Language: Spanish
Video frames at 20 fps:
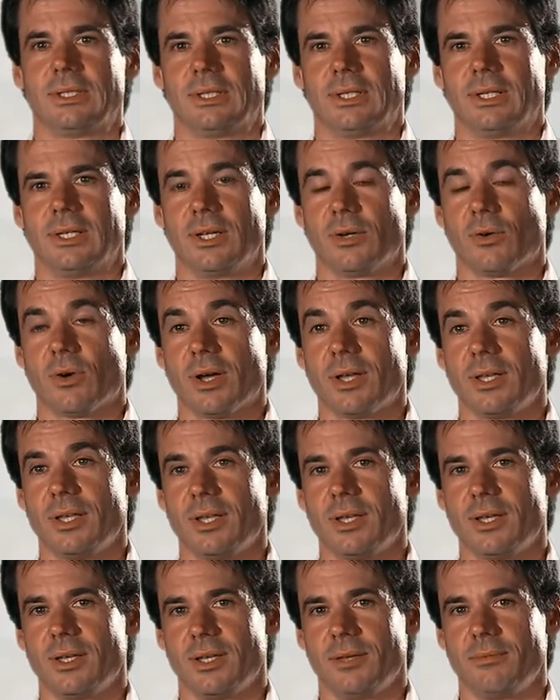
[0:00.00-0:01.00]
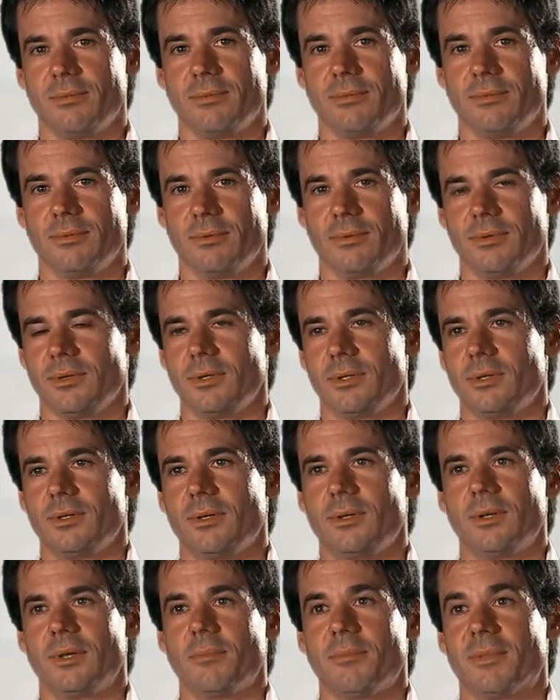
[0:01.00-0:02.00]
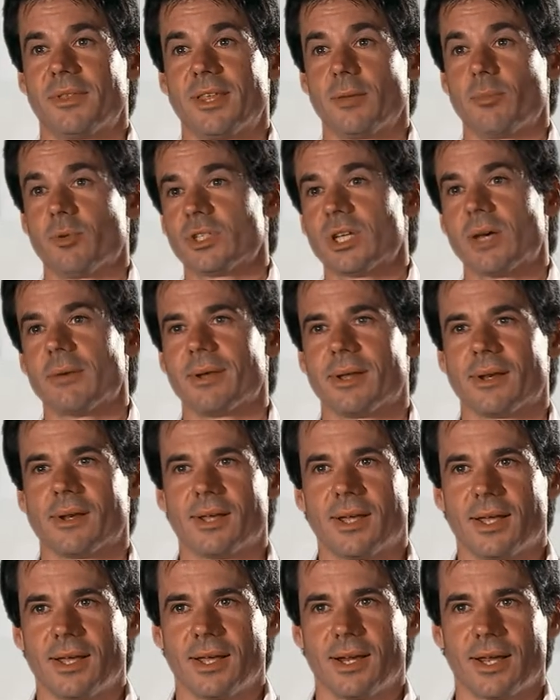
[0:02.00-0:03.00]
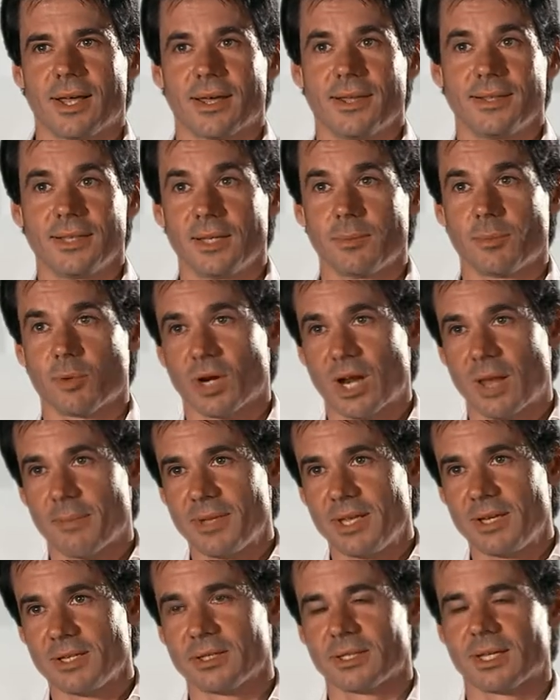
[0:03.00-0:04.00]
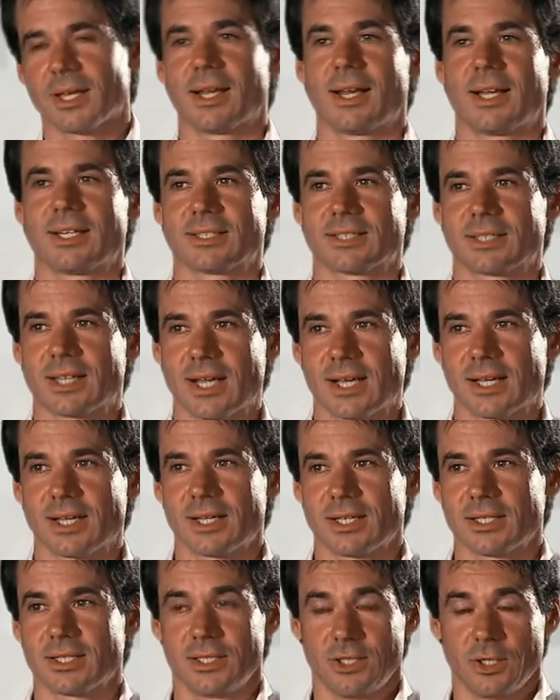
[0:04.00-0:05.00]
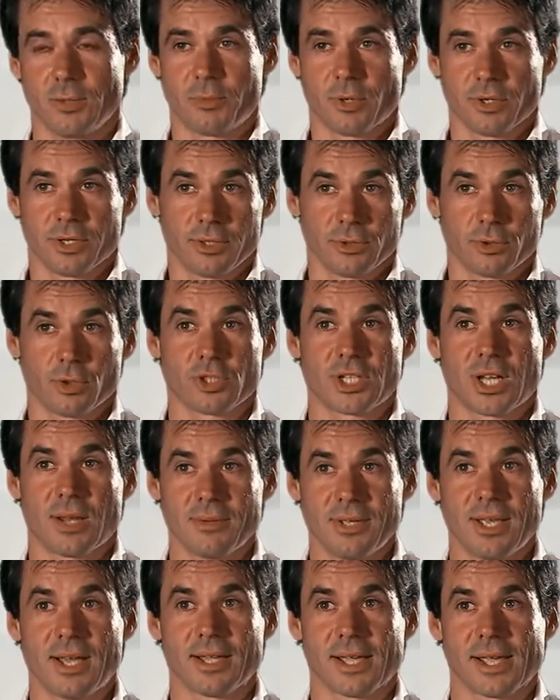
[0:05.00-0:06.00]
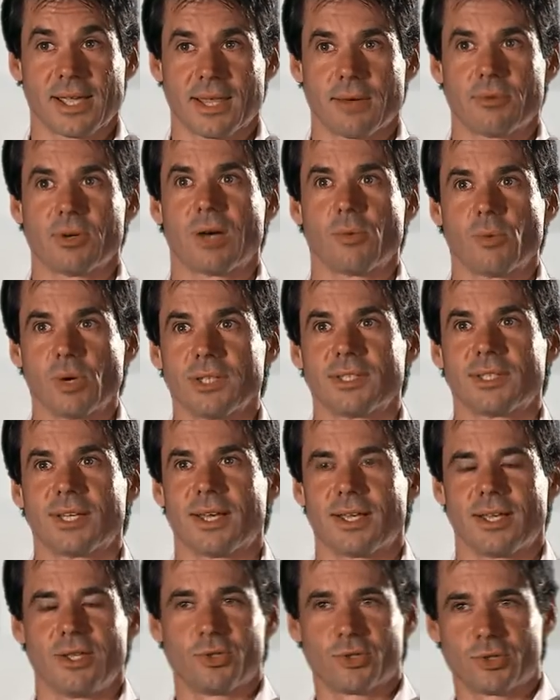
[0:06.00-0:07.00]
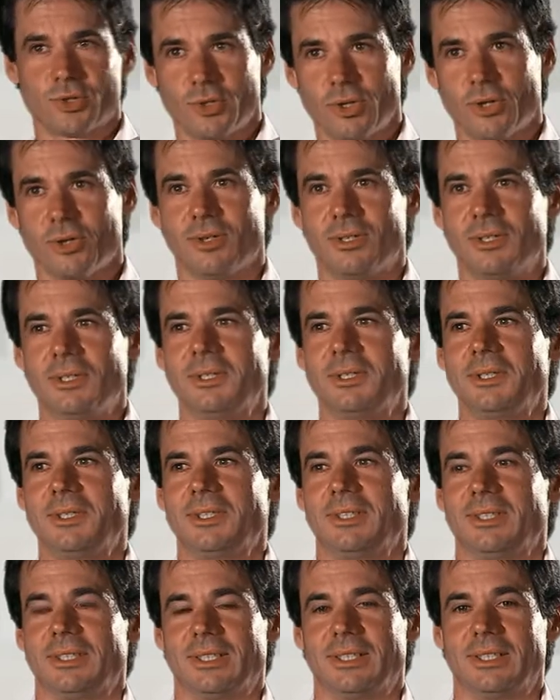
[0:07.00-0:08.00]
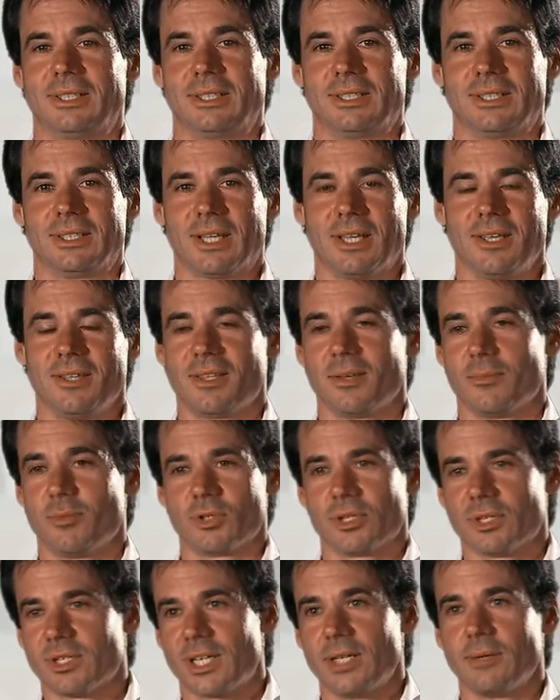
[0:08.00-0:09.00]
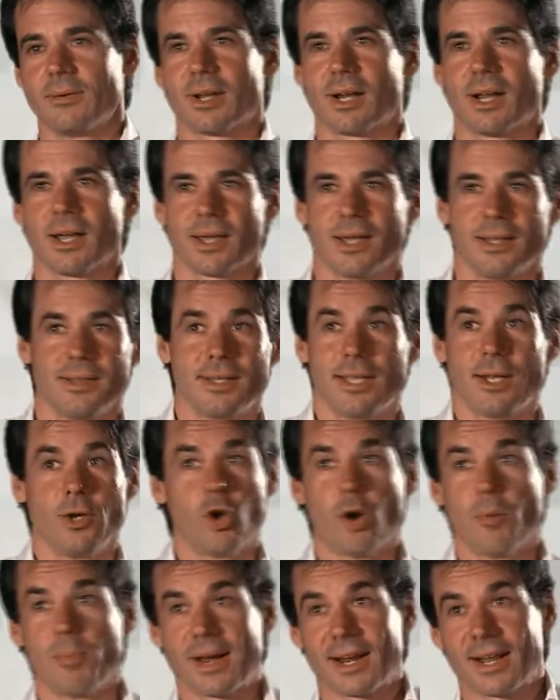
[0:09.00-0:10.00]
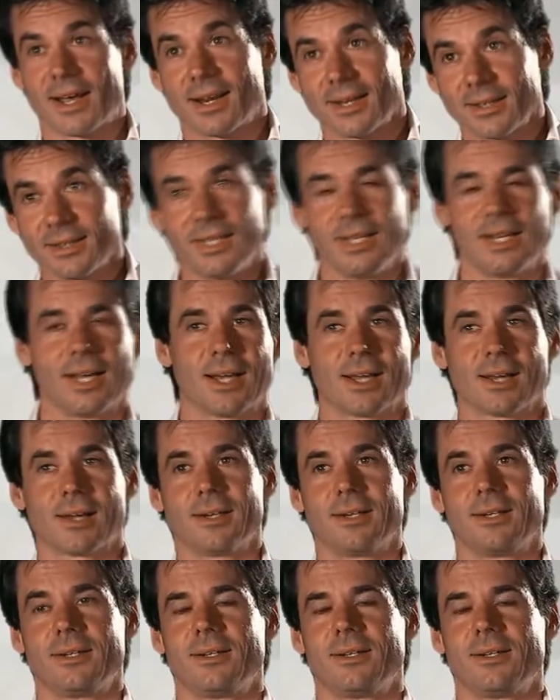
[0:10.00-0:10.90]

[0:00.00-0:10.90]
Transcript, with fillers: y llego ahí y empecé pues, a ver a la gente por la pista, las tracas, y yo por dentro sabía que quedaba una vuelta, ellos no. Eh, ¿Qué hice? Pues esquivar la gente, no parar, tirar,